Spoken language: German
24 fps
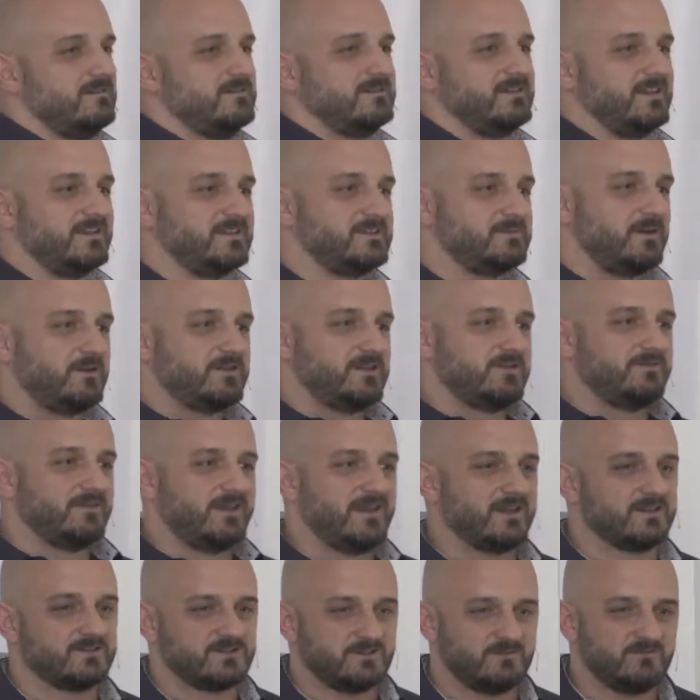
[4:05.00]
Dann ist aber auch die
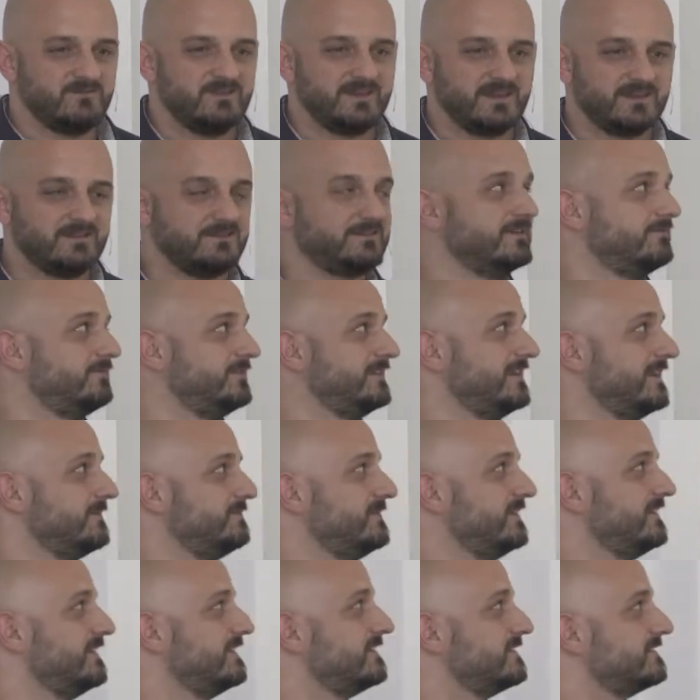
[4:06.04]
Frage schon, wie definiert
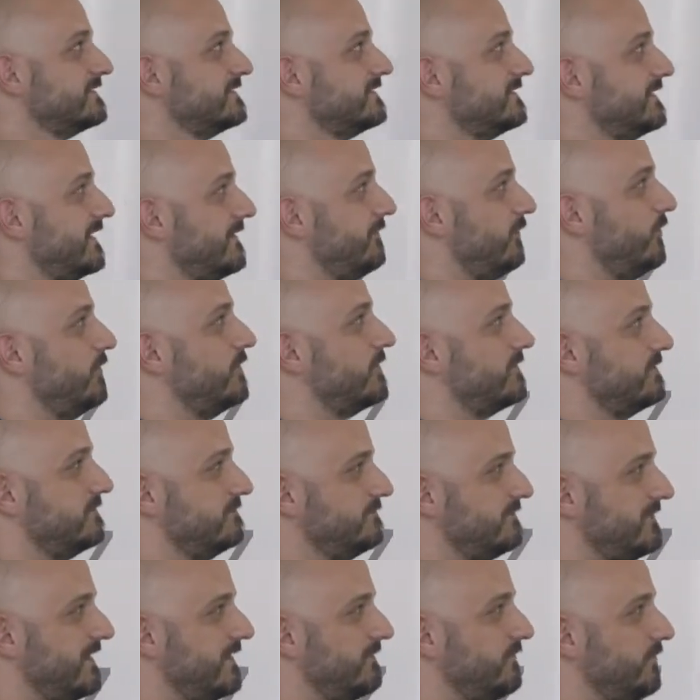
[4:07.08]
man diesen Erfolg?
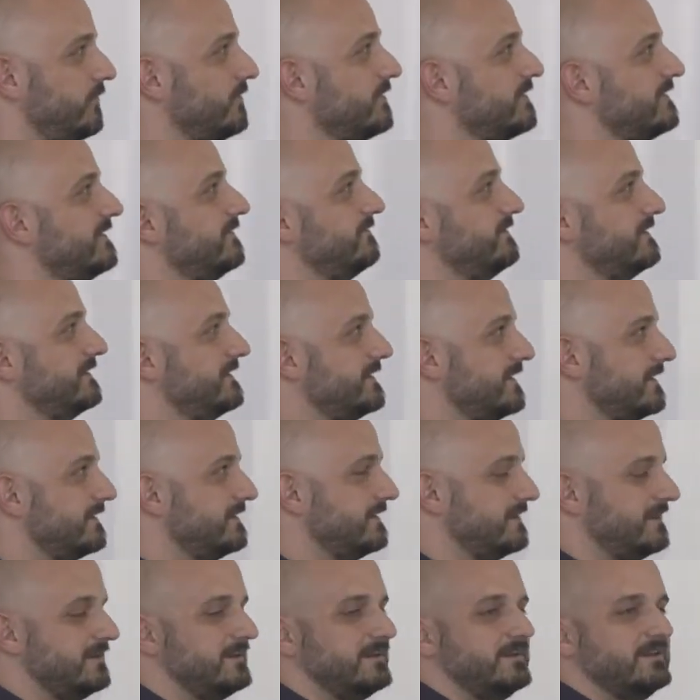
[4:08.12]
Erfolg definieren,
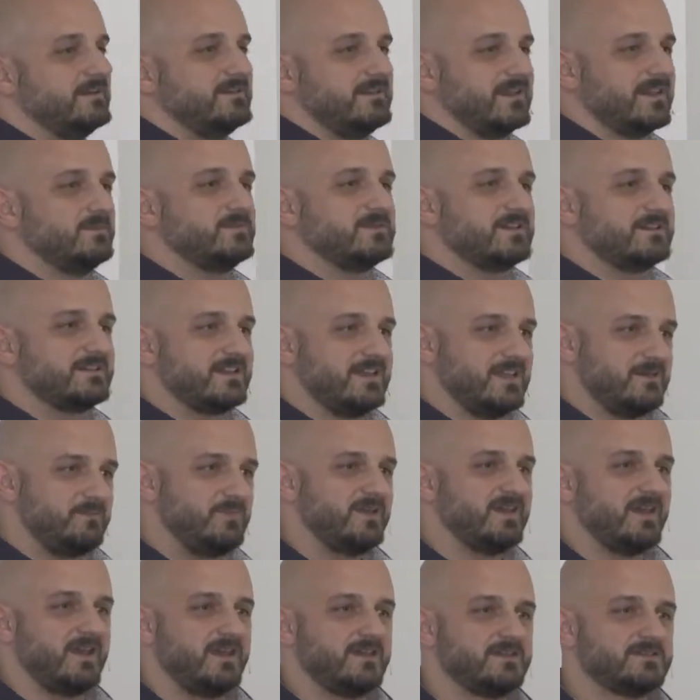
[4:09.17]
da gibt es halt
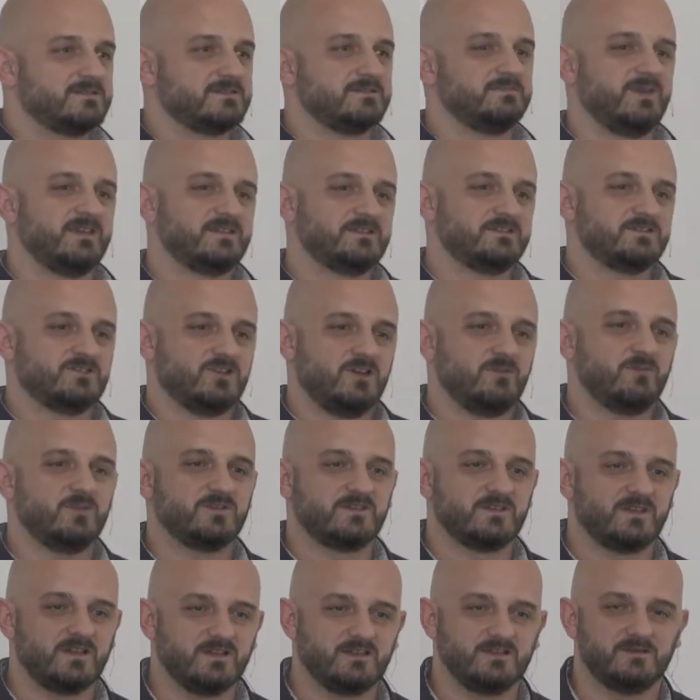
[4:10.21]
KPIs. Meistens schaut man
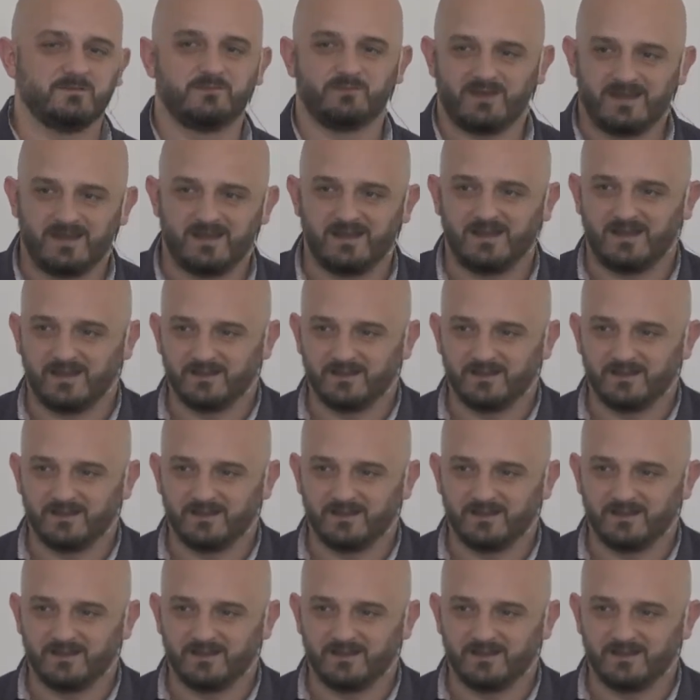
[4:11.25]
sich halt die paar